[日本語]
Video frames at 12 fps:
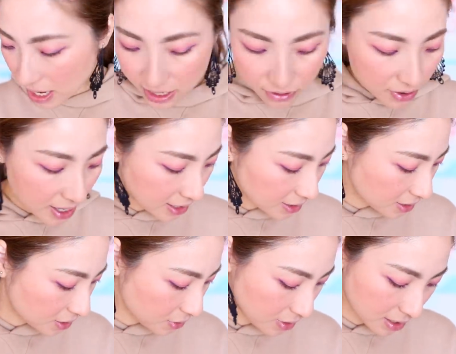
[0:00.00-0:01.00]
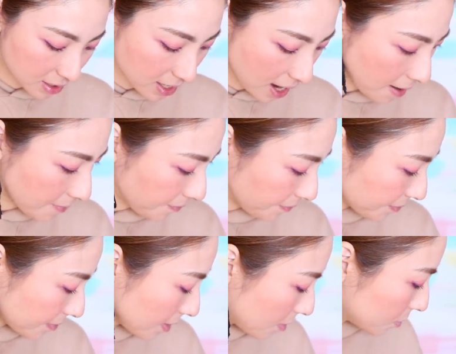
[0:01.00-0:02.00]
れ色が必要ですね
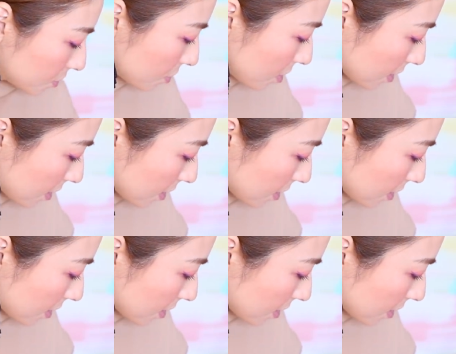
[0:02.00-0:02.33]
どうしよ